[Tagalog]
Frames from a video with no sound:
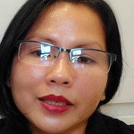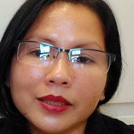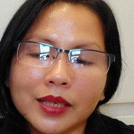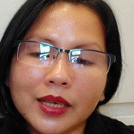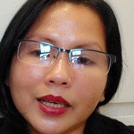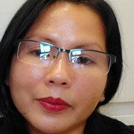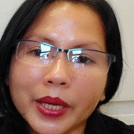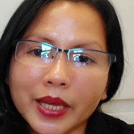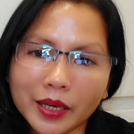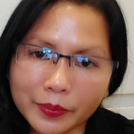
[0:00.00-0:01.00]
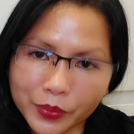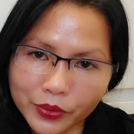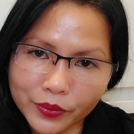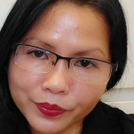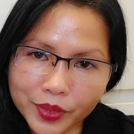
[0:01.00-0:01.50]
Talaga mahirap
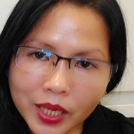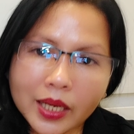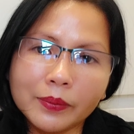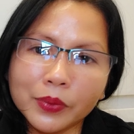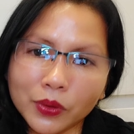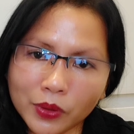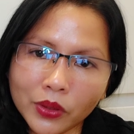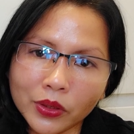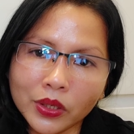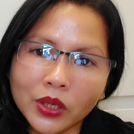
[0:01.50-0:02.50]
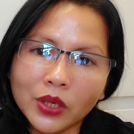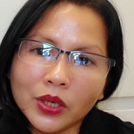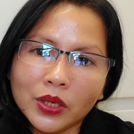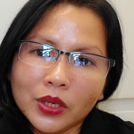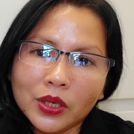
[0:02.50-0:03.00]
po. Alam ko,
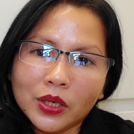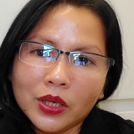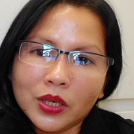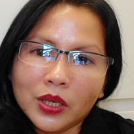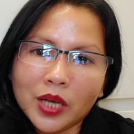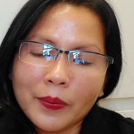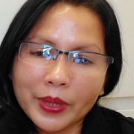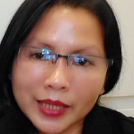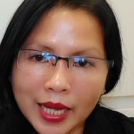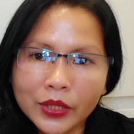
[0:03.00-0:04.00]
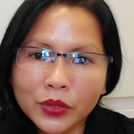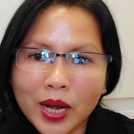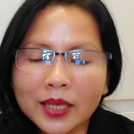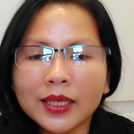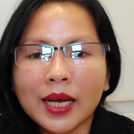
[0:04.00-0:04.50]
apektado
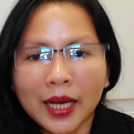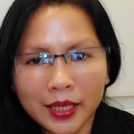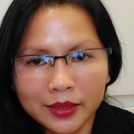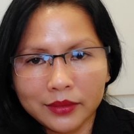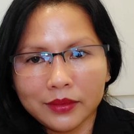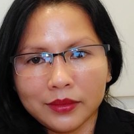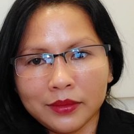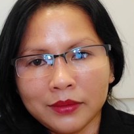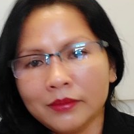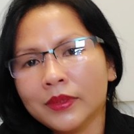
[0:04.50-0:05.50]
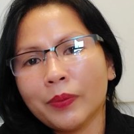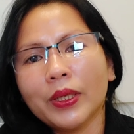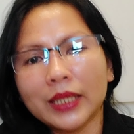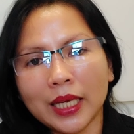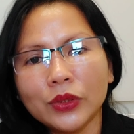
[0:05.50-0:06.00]
ang lahat.
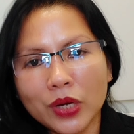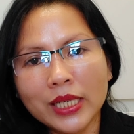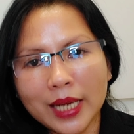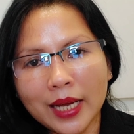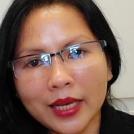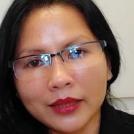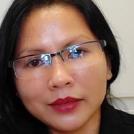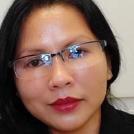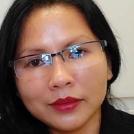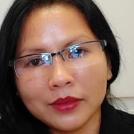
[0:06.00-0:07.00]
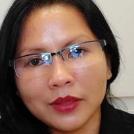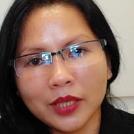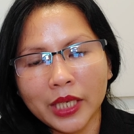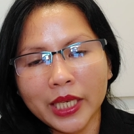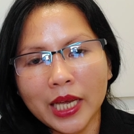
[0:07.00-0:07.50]
Apektado ang lahat.
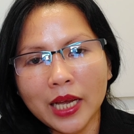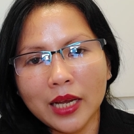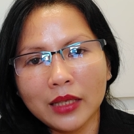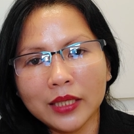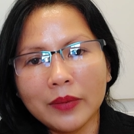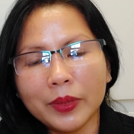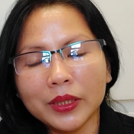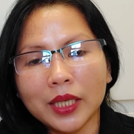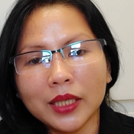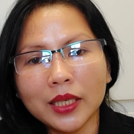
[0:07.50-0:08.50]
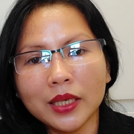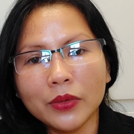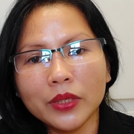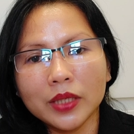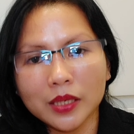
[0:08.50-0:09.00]
Kaya, ang dapat natin
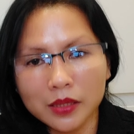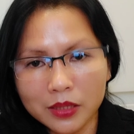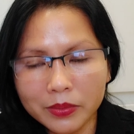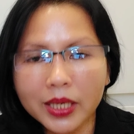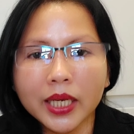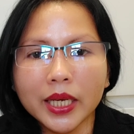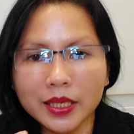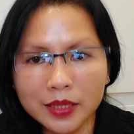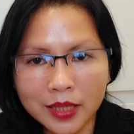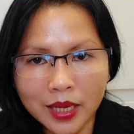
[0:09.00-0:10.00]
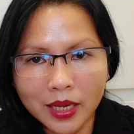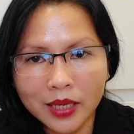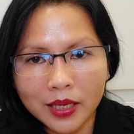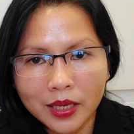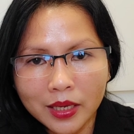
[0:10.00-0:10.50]
gawin is magkaisa
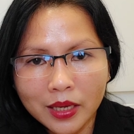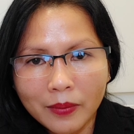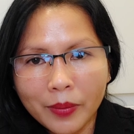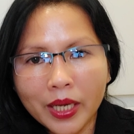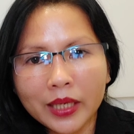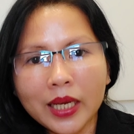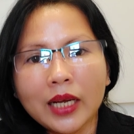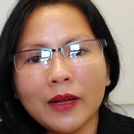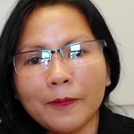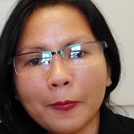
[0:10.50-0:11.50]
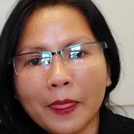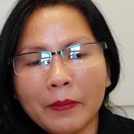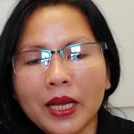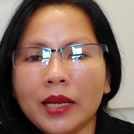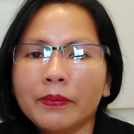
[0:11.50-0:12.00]
para
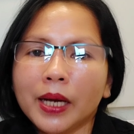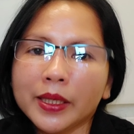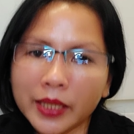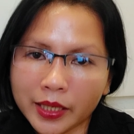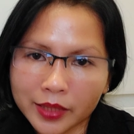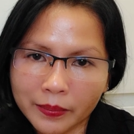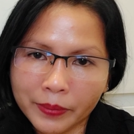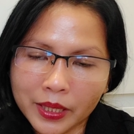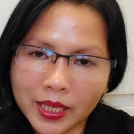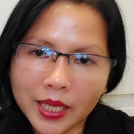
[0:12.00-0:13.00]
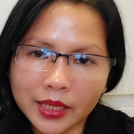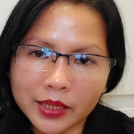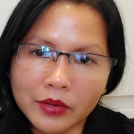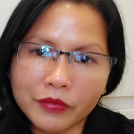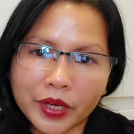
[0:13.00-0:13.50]
malabanan ang pagkalat
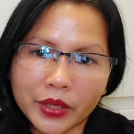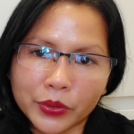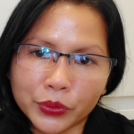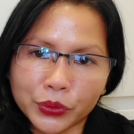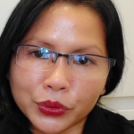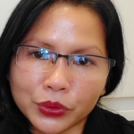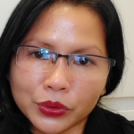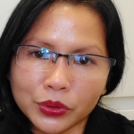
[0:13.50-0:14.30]
ng virus.